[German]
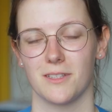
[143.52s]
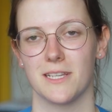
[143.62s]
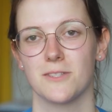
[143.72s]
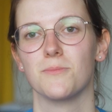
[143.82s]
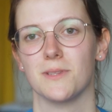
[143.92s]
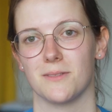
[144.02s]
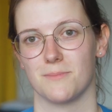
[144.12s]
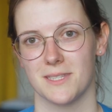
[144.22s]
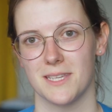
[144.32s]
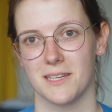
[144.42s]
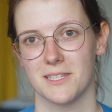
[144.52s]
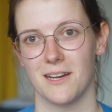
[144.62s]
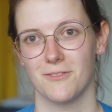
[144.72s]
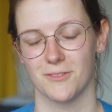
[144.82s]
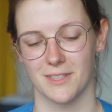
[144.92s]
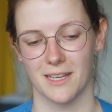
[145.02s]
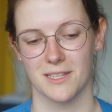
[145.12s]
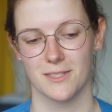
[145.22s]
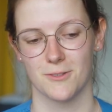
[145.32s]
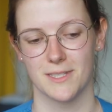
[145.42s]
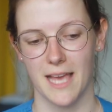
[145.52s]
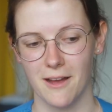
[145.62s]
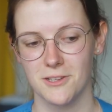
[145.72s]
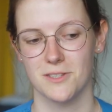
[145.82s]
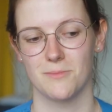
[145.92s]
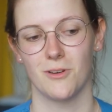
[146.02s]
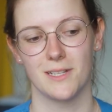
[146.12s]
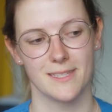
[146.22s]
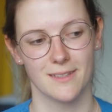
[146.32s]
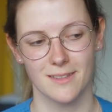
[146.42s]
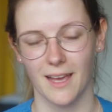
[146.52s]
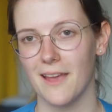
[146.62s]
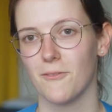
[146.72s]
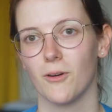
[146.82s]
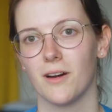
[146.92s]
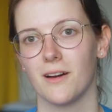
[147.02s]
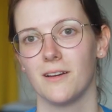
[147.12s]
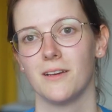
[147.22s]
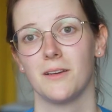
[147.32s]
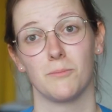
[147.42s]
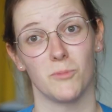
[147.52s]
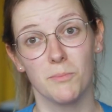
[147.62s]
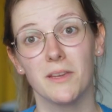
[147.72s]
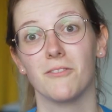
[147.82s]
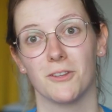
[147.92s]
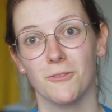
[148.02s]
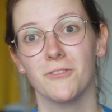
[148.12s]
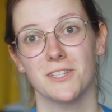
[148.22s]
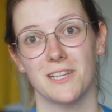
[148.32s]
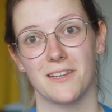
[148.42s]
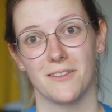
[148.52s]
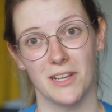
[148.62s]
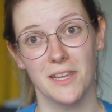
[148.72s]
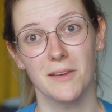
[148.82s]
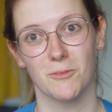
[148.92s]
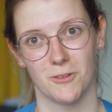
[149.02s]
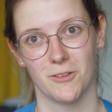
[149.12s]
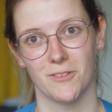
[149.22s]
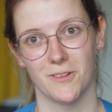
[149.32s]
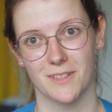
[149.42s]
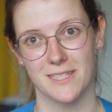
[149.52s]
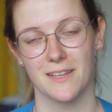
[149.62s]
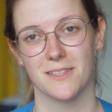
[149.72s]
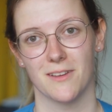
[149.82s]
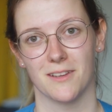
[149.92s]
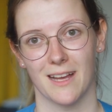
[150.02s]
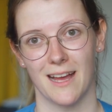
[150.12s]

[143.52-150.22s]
das mit dem Patienten geschafft und der ist jetzt heute das erste Mal seit drei Wochen mit mir wieder aufgestanden, weil ich ihm geholfen habe, dass er das wieder